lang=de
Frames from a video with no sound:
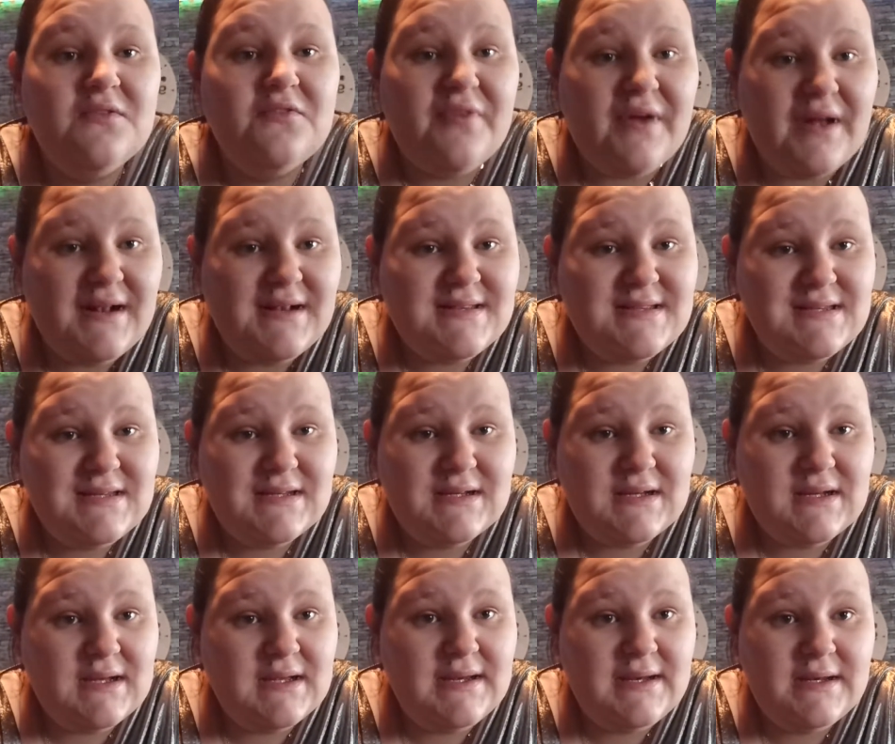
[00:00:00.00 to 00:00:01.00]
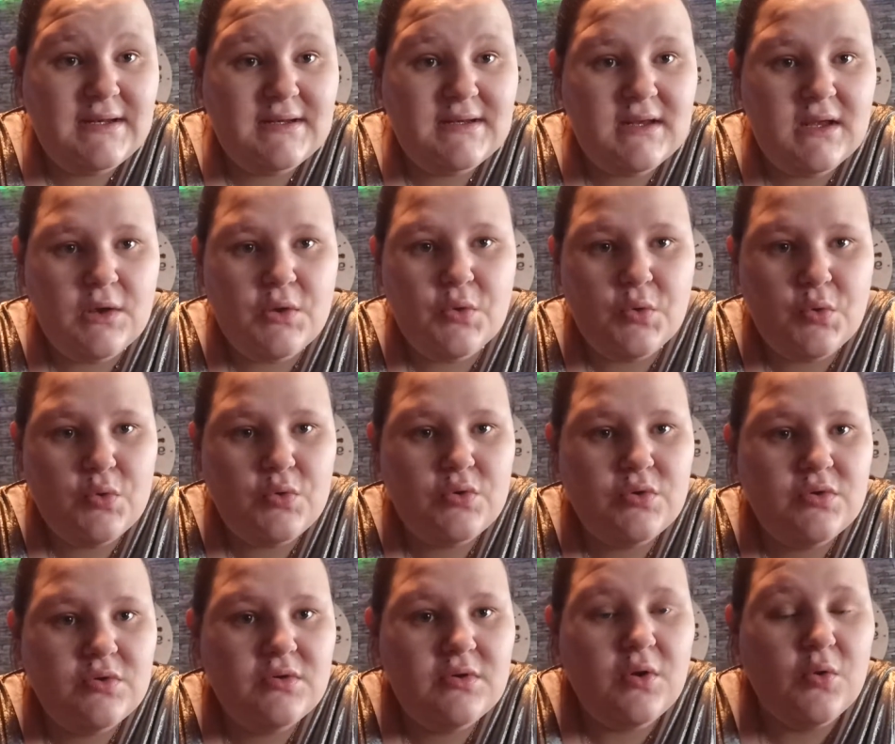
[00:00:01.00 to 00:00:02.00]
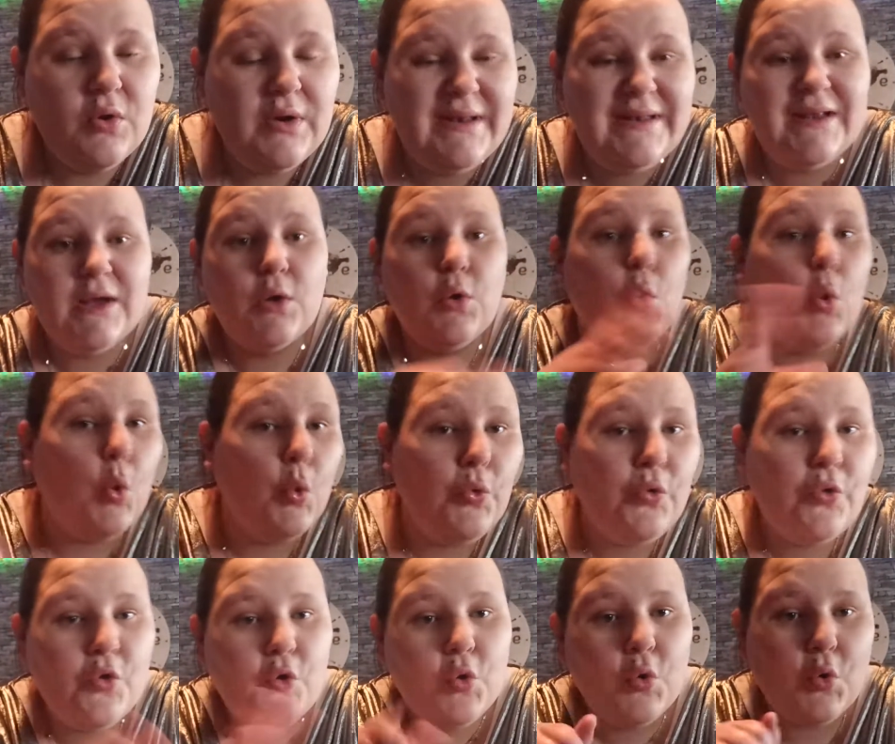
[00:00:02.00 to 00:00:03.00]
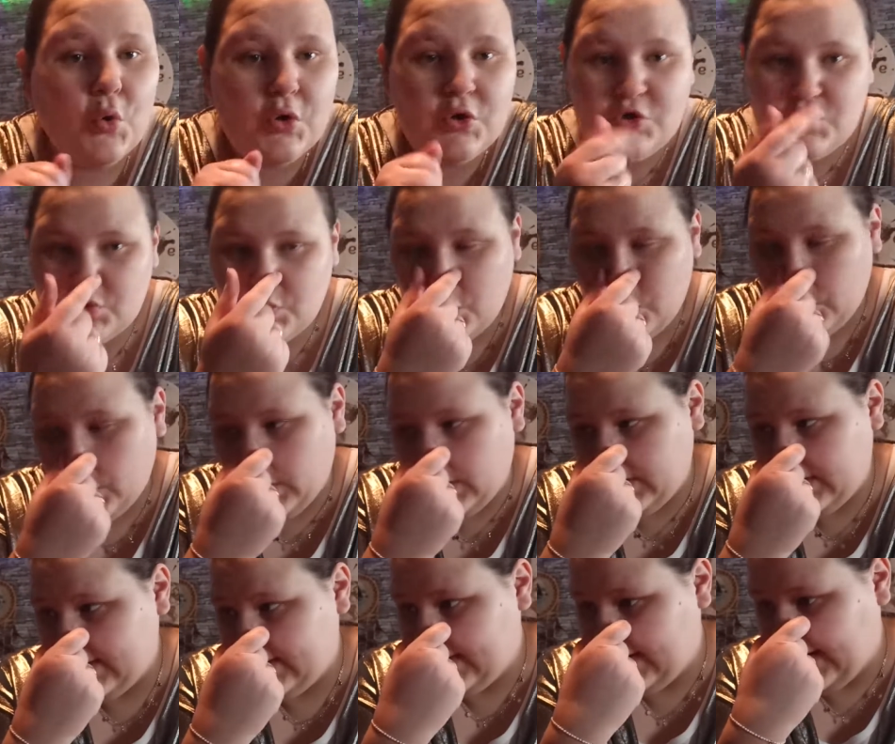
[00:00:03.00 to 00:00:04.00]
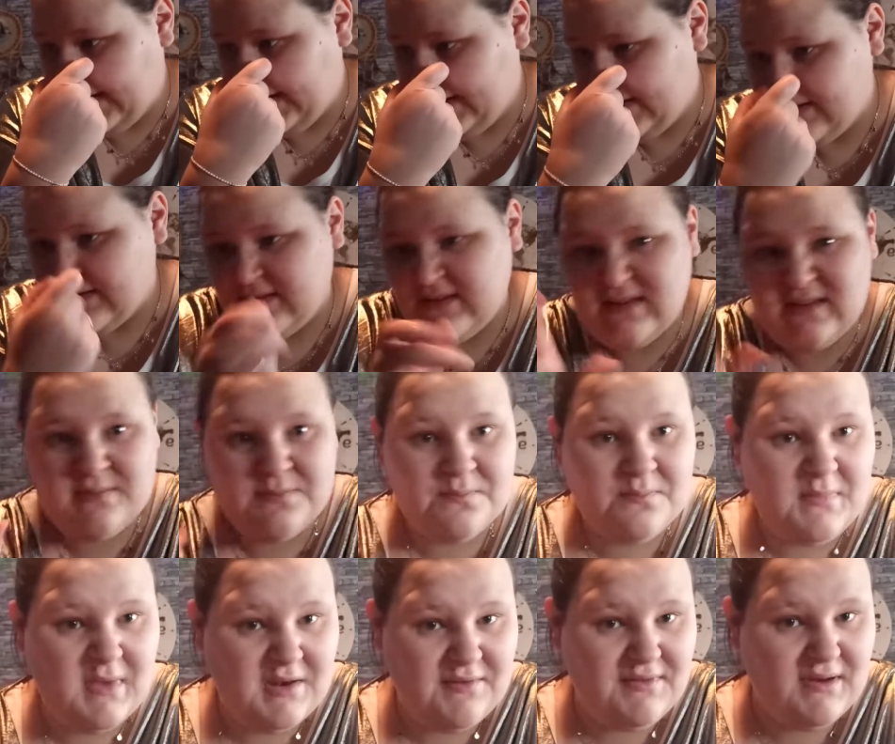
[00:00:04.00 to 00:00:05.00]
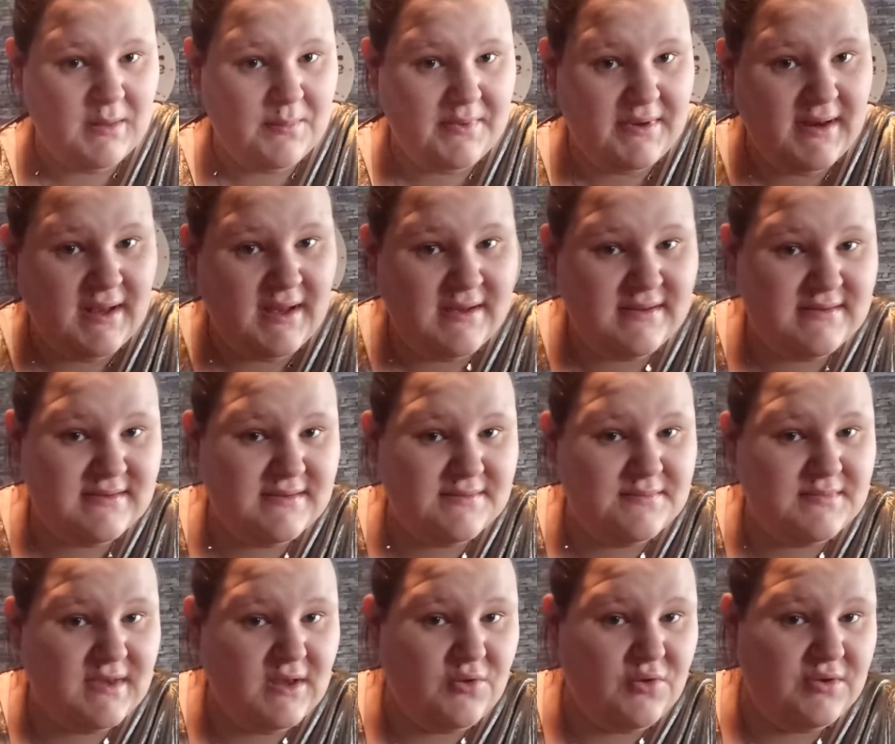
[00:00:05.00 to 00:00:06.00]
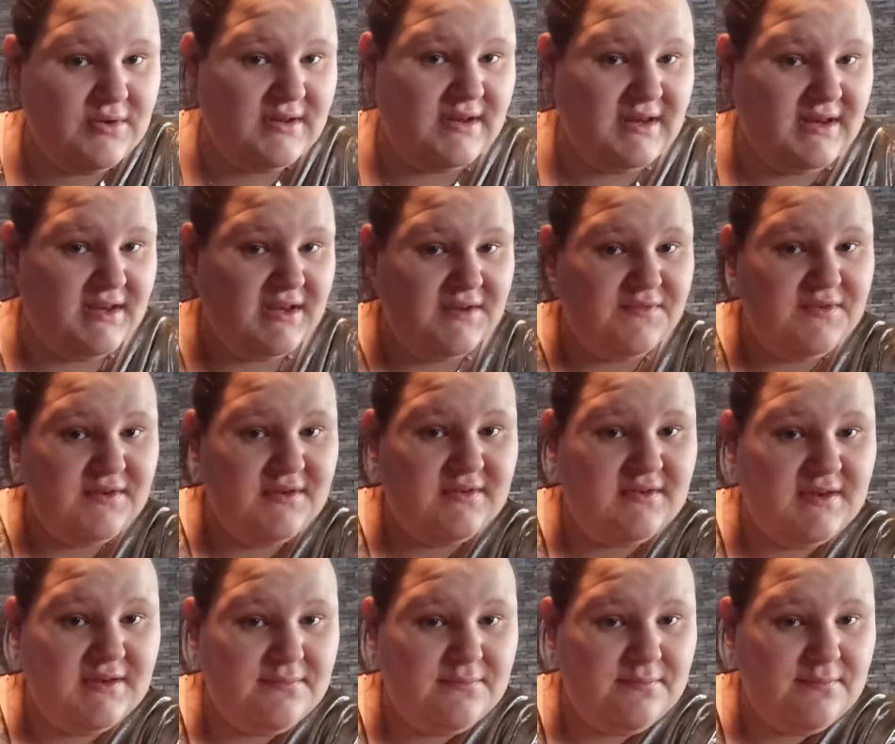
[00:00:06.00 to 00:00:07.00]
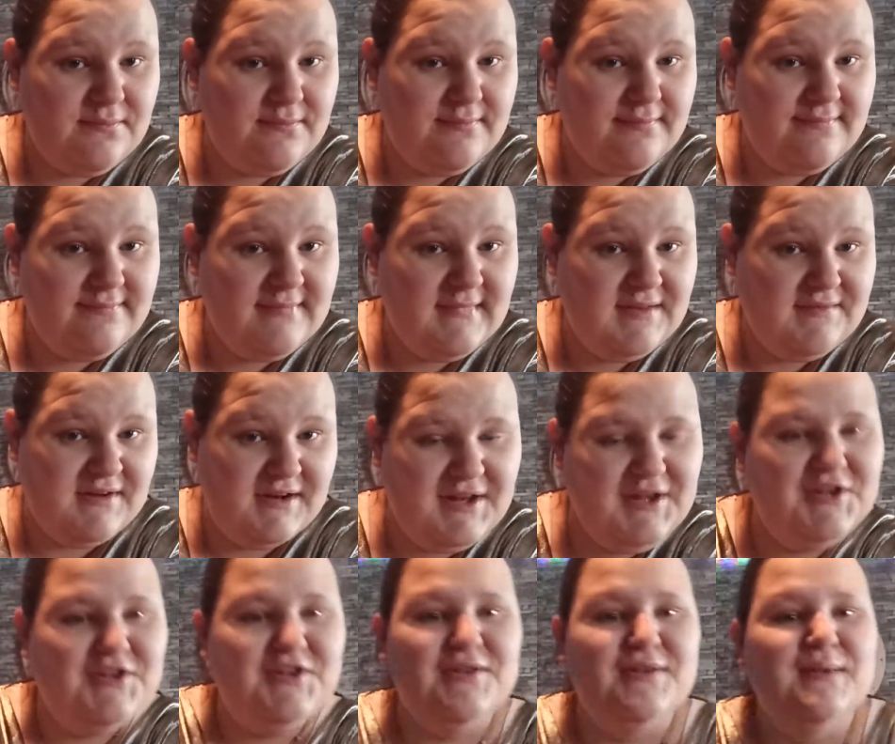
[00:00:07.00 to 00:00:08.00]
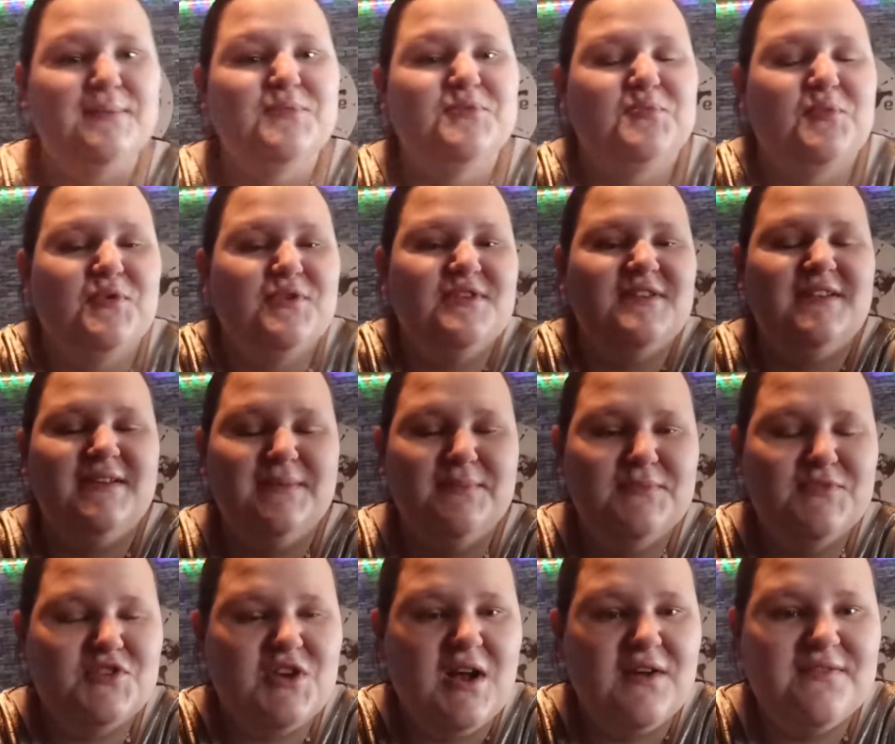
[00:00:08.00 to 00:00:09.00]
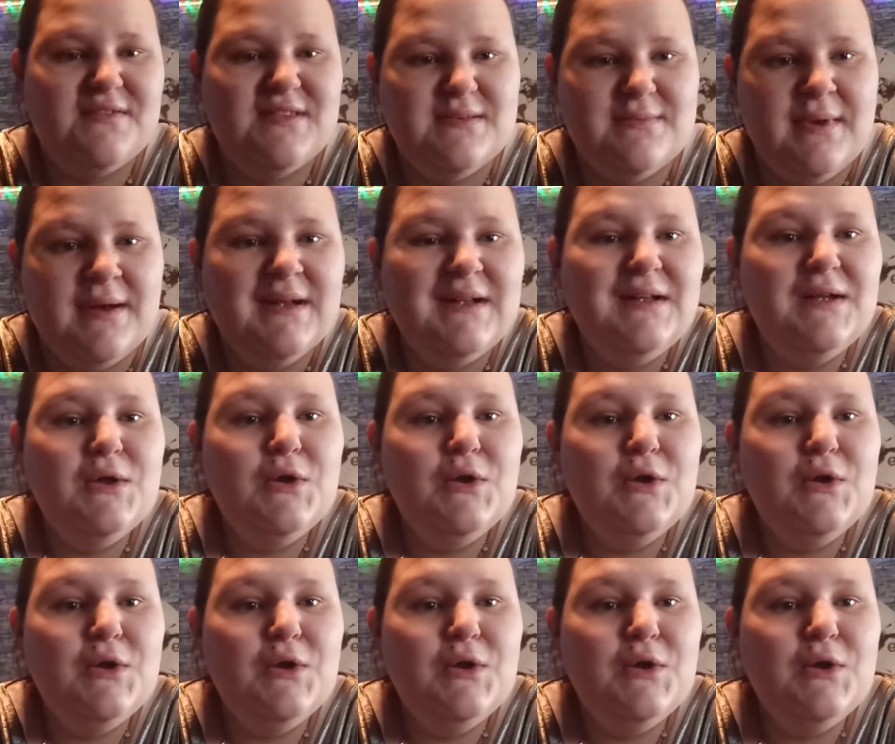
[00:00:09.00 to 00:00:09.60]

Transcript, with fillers: Falls ihr Hintergrund, Hintergrundgeräusche hört, dann ist es entweder mein Hase, da könnt ihr den Käfig sehen, weil ich, ich wohne hier im Schlafzimmer